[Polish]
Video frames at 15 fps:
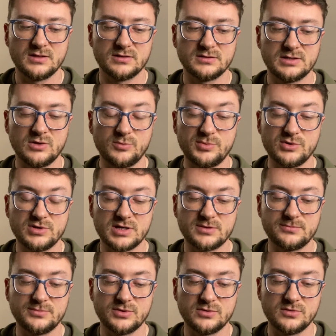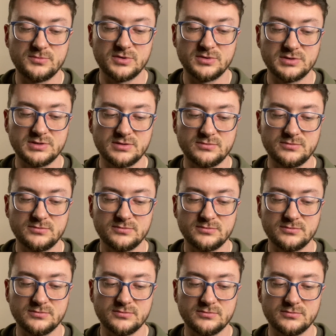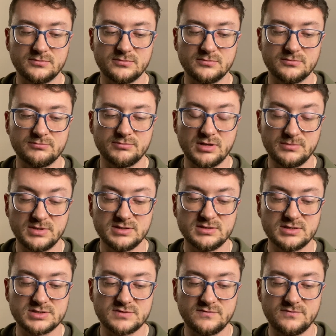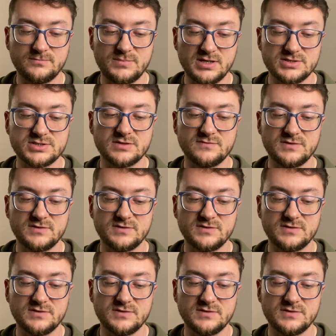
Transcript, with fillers: Dał pokarm bogobojnym. Pamiętać będzie